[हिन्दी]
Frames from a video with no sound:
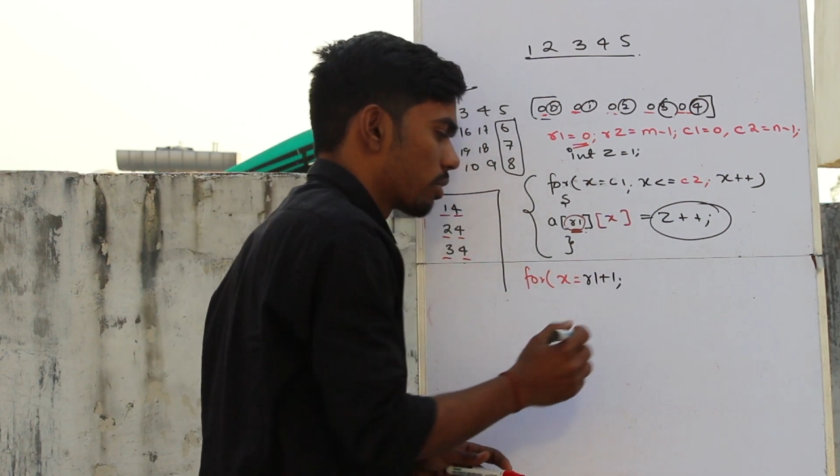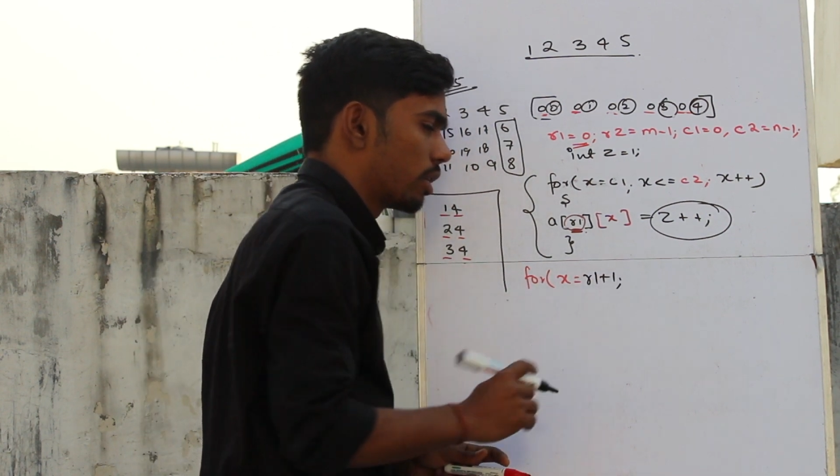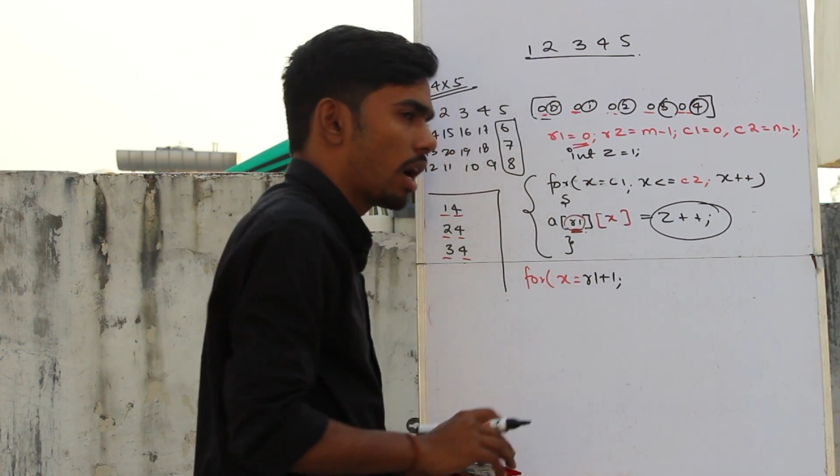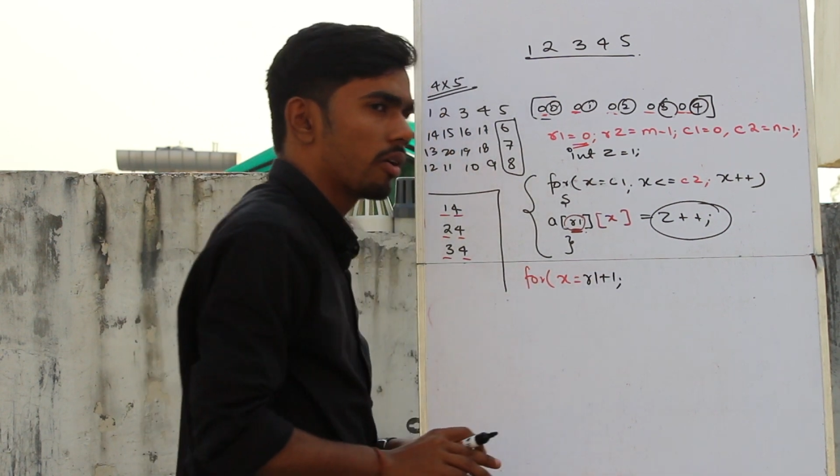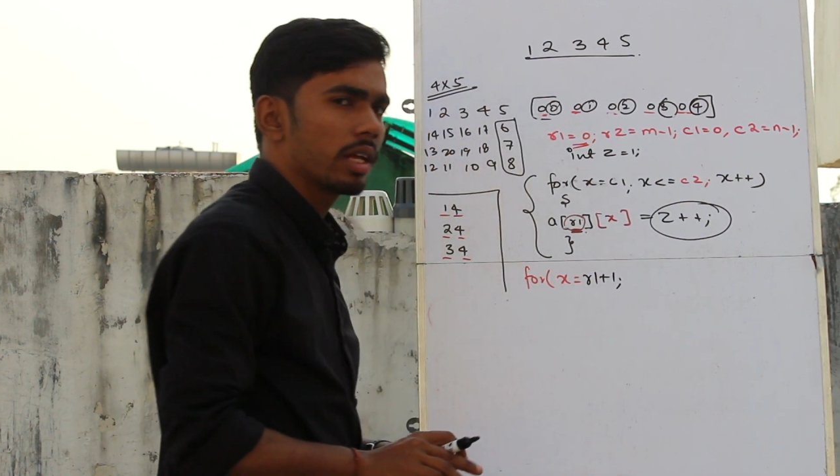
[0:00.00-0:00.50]

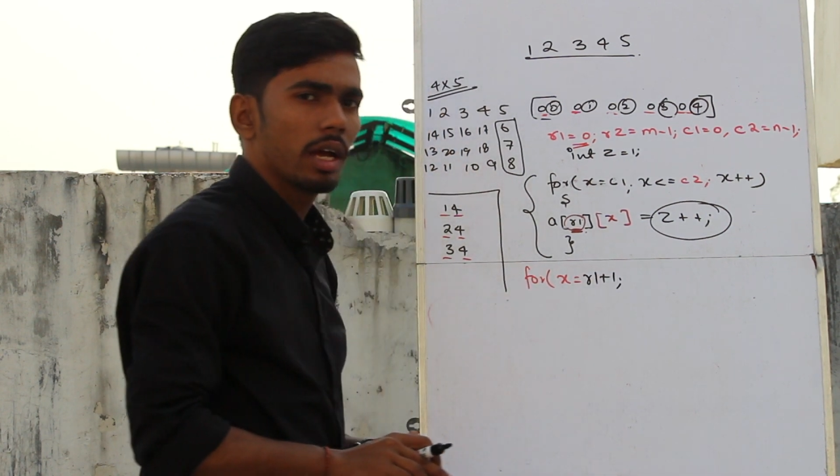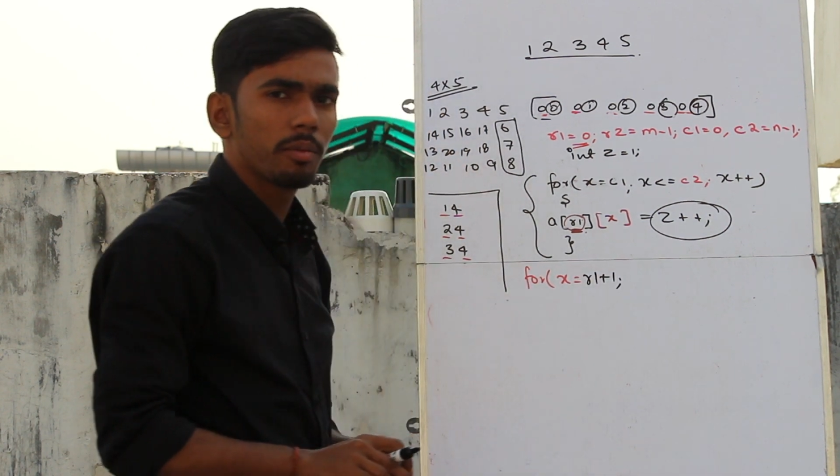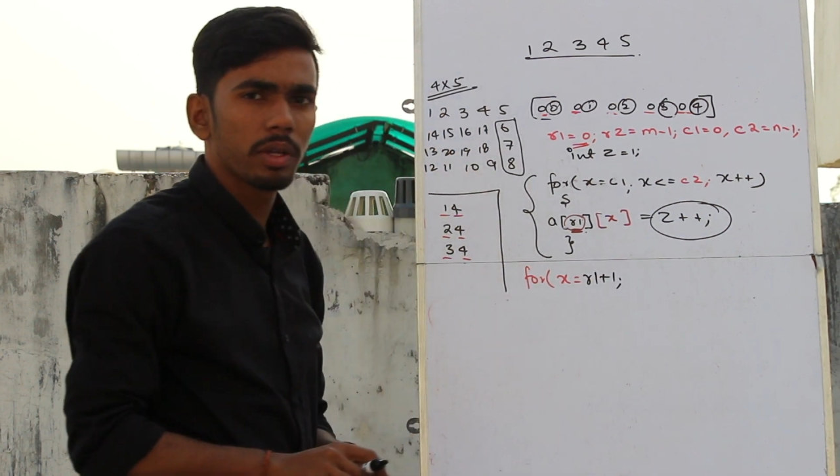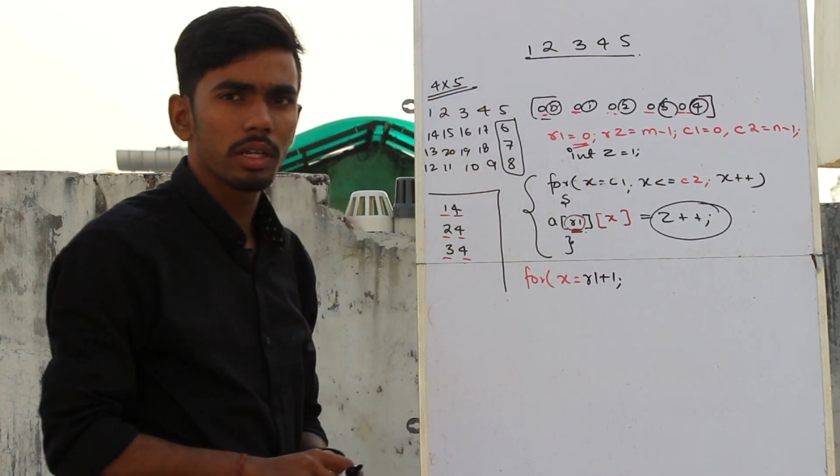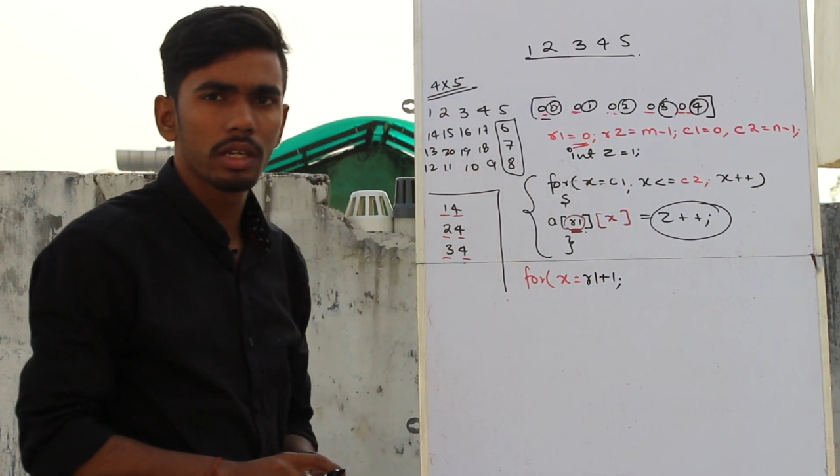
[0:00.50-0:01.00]
कोई डाउट है यहाँ
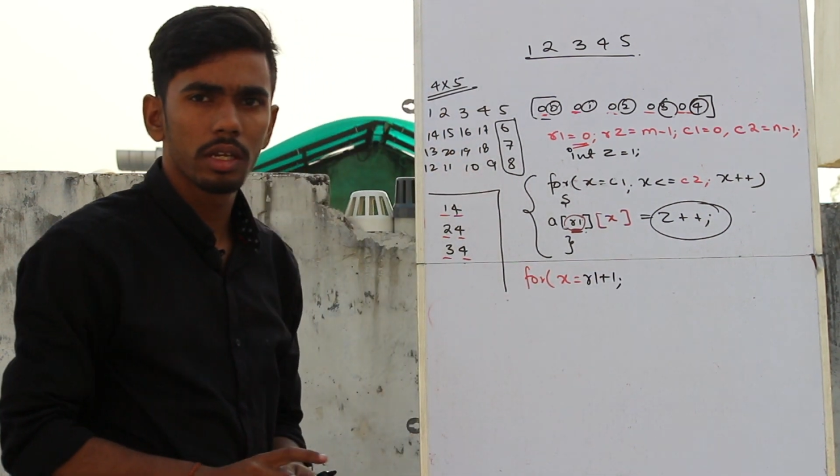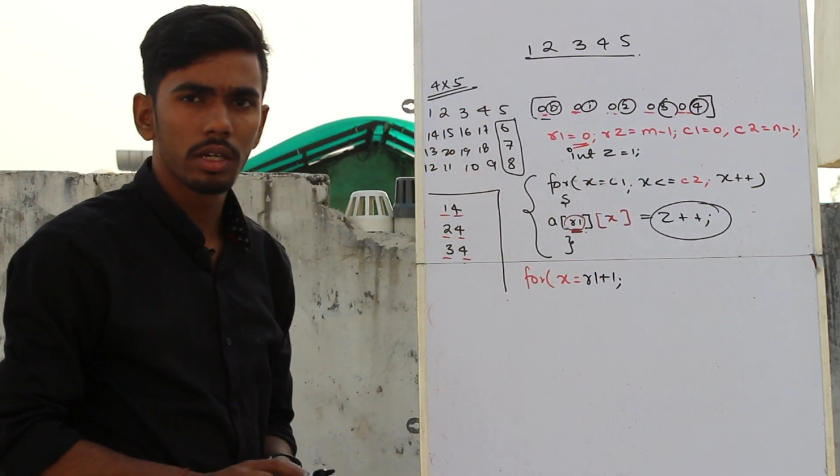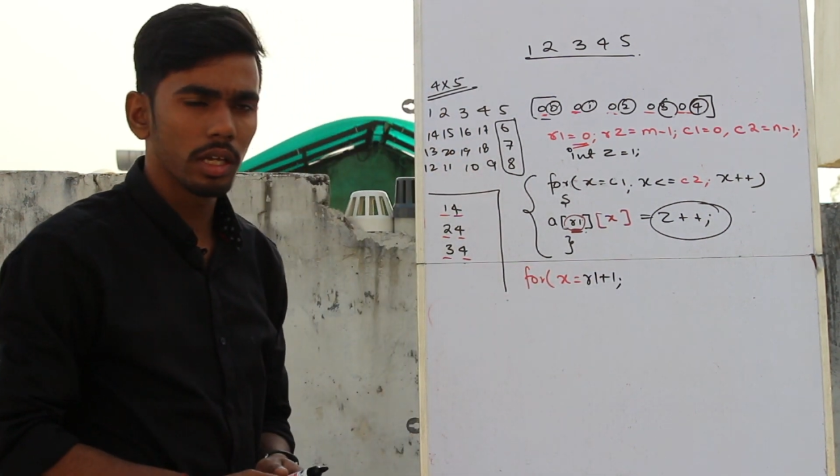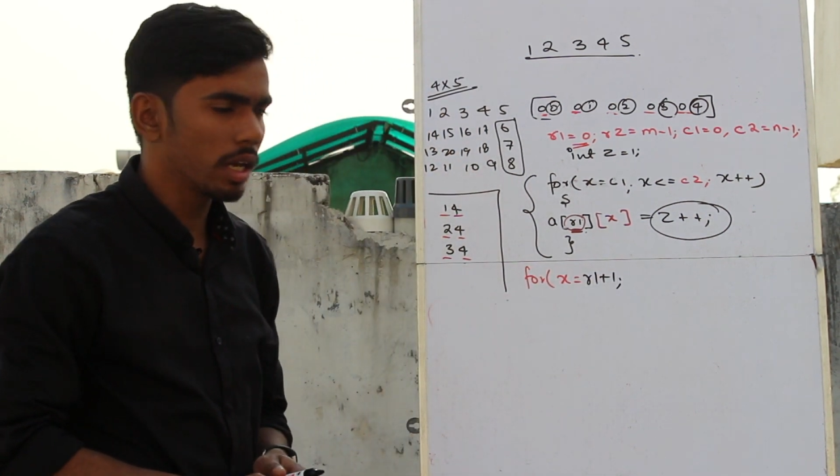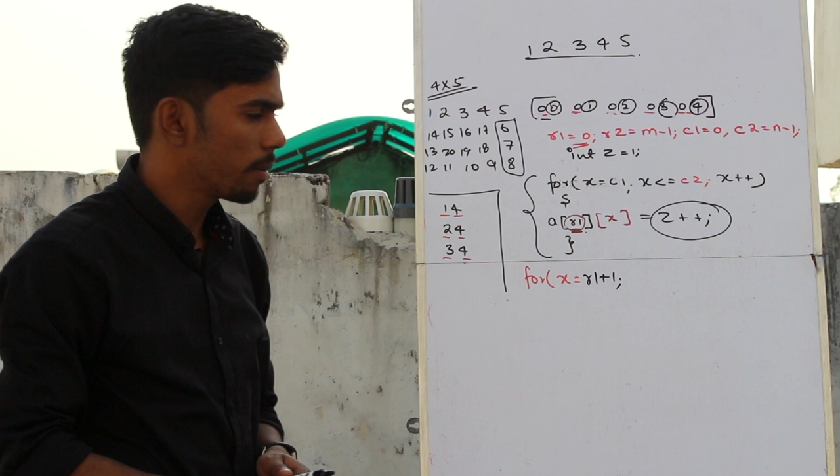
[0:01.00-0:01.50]
पे
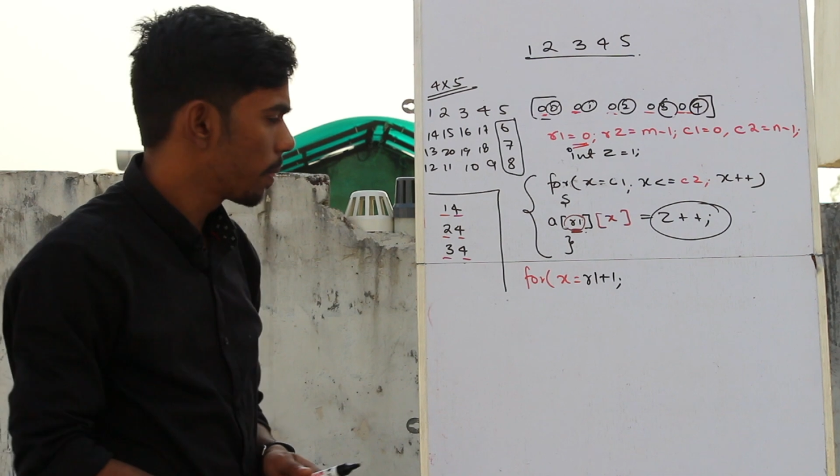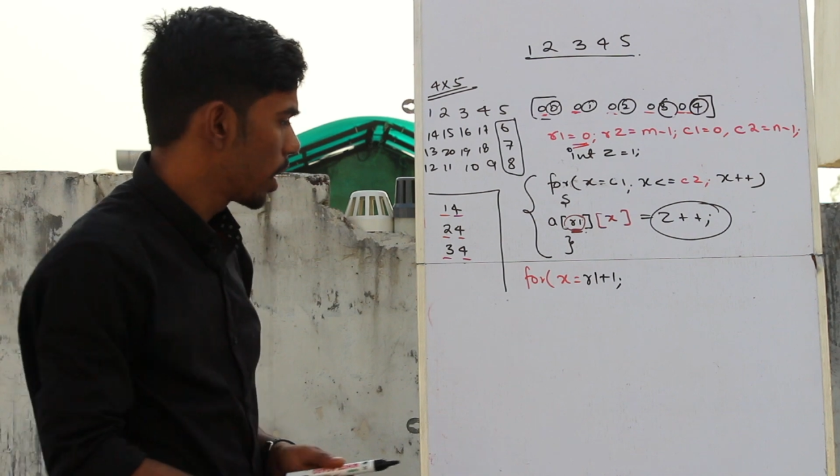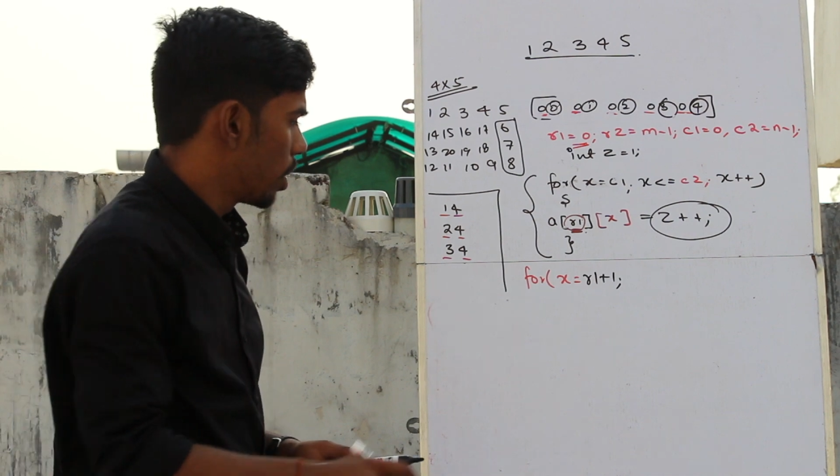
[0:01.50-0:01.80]
ठीक है